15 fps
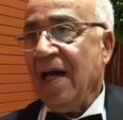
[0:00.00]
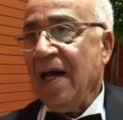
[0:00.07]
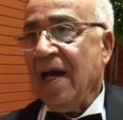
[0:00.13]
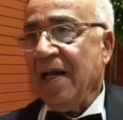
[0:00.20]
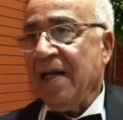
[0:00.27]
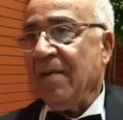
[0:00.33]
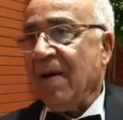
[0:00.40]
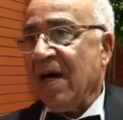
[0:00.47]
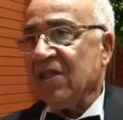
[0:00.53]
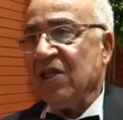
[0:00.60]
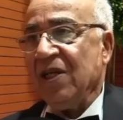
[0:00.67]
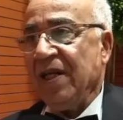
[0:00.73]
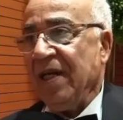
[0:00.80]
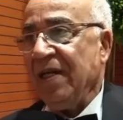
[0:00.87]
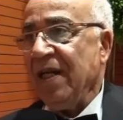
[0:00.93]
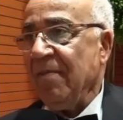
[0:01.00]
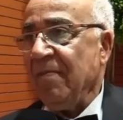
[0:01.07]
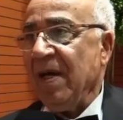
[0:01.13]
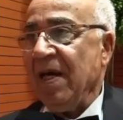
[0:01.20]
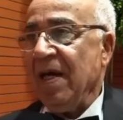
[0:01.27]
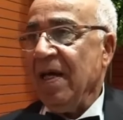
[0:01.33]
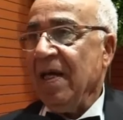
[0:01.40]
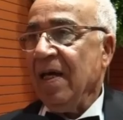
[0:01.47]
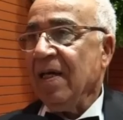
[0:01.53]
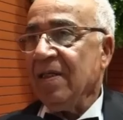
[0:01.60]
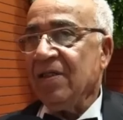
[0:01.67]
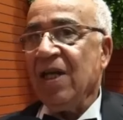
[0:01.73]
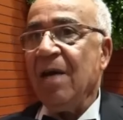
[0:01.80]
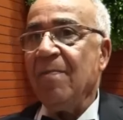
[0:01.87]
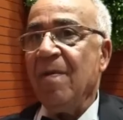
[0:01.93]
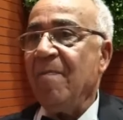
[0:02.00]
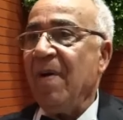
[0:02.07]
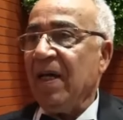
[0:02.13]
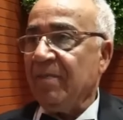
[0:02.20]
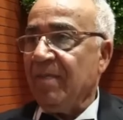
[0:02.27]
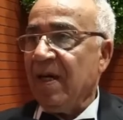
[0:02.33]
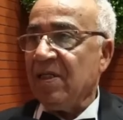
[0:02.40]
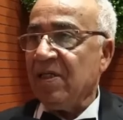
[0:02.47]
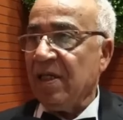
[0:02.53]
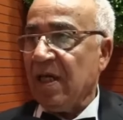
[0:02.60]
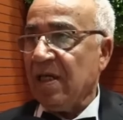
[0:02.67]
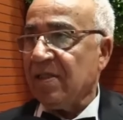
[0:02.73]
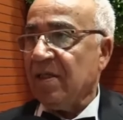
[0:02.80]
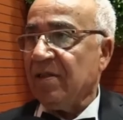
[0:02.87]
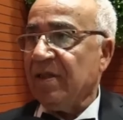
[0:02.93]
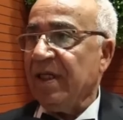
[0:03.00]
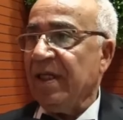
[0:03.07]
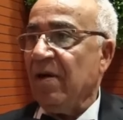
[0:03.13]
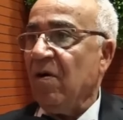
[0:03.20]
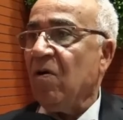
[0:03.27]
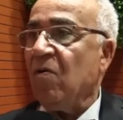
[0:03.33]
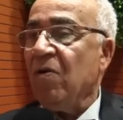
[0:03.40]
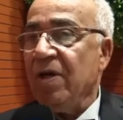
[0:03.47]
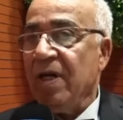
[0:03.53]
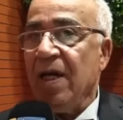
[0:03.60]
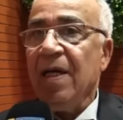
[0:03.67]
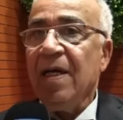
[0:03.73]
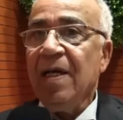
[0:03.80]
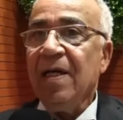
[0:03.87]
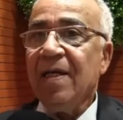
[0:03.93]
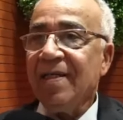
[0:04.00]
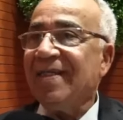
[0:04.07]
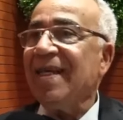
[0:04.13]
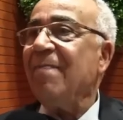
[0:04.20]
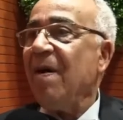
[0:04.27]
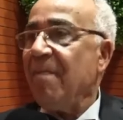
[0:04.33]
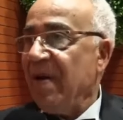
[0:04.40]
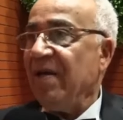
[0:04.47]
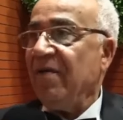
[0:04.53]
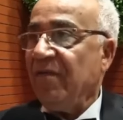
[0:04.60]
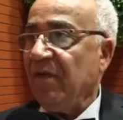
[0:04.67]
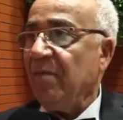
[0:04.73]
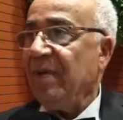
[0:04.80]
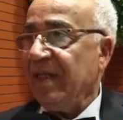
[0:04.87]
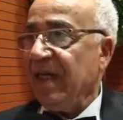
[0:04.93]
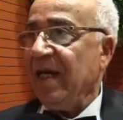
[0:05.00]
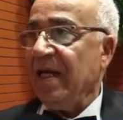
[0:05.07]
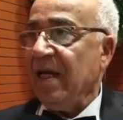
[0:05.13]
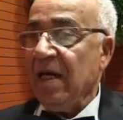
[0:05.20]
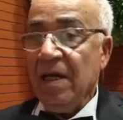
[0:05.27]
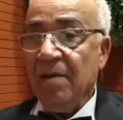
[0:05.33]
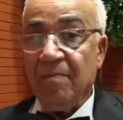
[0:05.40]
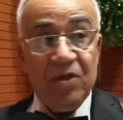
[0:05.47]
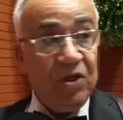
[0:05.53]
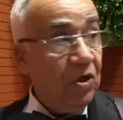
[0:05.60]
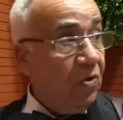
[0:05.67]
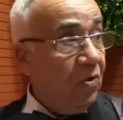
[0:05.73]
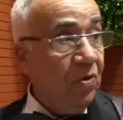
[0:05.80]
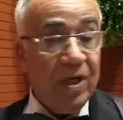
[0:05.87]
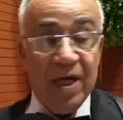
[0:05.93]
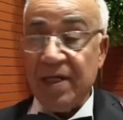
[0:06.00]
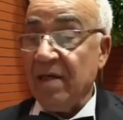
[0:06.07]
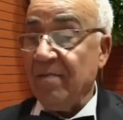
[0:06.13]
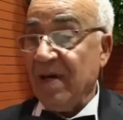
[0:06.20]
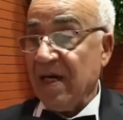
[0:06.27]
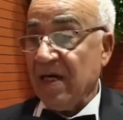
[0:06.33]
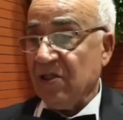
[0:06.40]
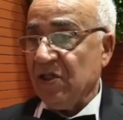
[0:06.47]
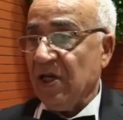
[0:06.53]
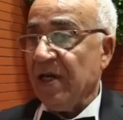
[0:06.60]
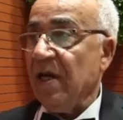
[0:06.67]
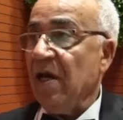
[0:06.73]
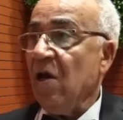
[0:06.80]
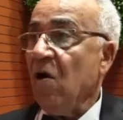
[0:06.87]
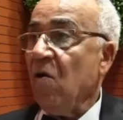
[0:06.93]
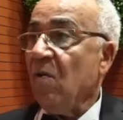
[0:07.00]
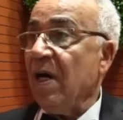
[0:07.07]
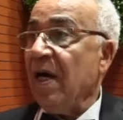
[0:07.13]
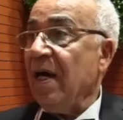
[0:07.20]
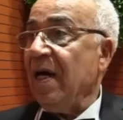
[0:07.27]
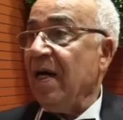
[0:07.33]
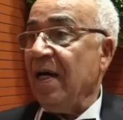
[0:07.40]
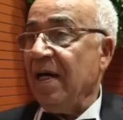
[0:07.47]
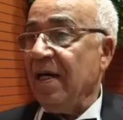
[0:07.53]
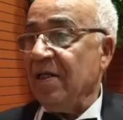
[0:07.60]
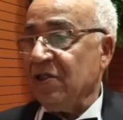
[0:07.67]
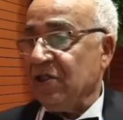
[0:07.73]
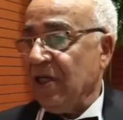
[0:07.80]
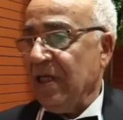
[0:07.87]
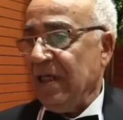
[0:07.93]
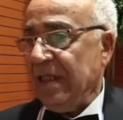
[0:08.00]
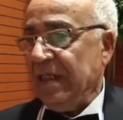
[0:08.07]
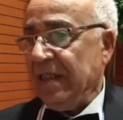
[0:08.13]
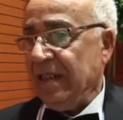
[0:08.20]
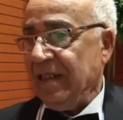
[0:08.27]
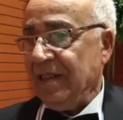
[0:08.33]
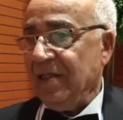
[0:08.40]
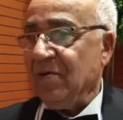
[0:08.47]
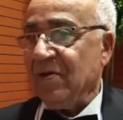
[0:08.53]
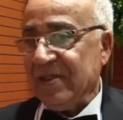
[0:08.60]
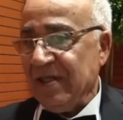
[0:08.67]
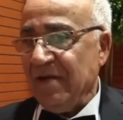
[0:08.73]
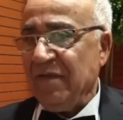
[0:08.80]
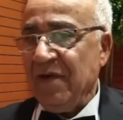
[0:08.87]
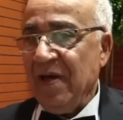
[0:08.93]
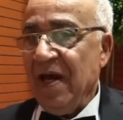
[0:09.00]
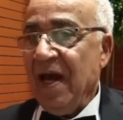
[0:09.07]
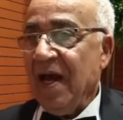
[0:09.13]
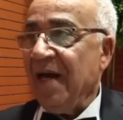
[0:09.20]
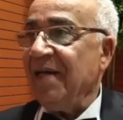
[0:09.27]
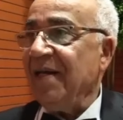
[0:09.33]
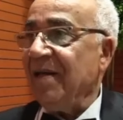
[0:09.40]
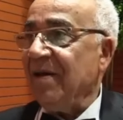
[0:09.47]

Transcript: أن مهرجان عنابة جاء من بعد مهرجان قسنطينة وكنا سببا في البداية باش يكون هذا المهرجان والشيء اللي يؤسف أن